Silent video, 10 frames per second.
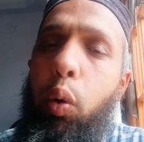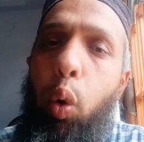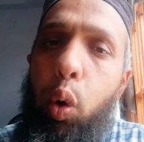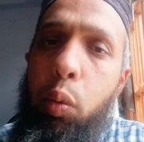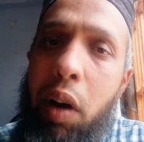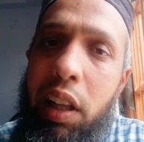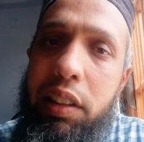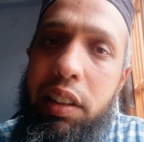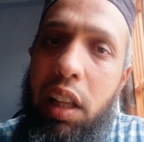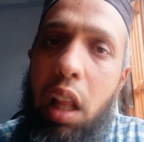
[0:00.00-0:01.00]
Koruma
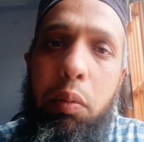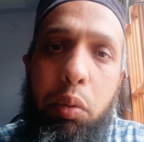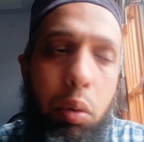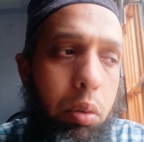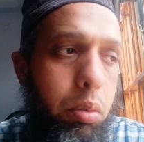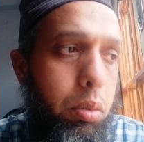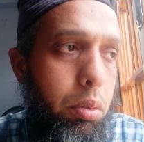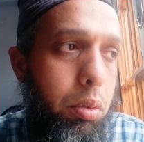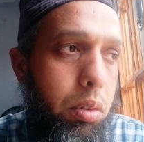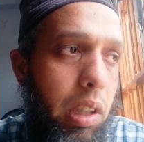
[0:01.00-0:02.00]
altına almış olursunuz.